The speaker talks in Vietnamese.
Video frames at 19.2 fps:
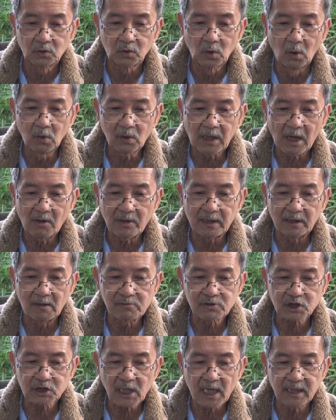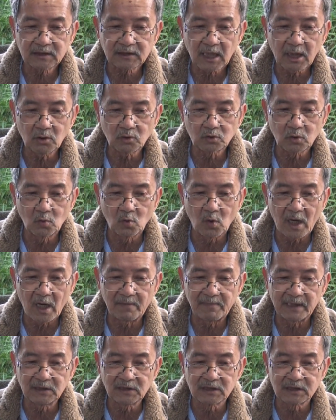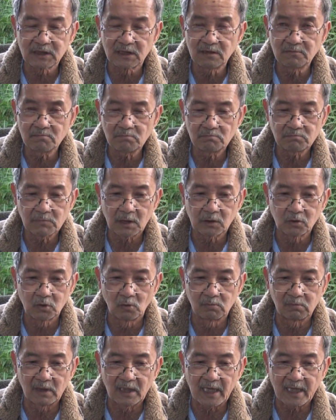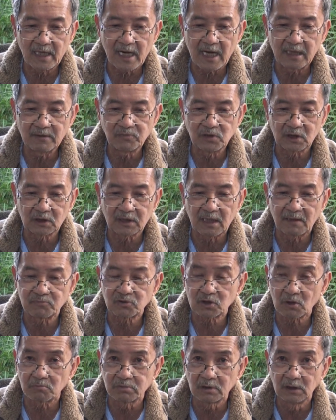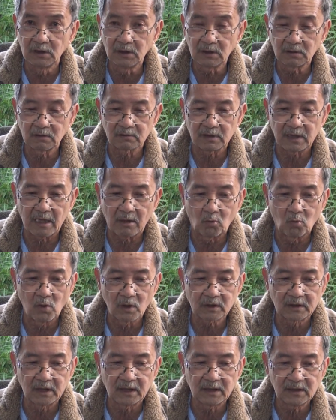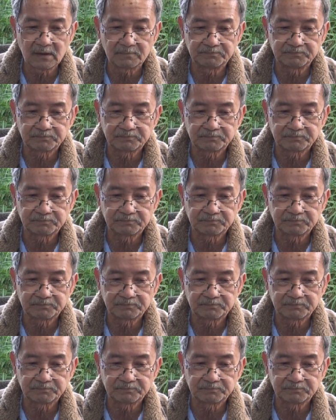tố cáo hành động sai trái của Trung Hoa ở 749 về dùng lãnh hải Việt Nam trong nước và quốc tế.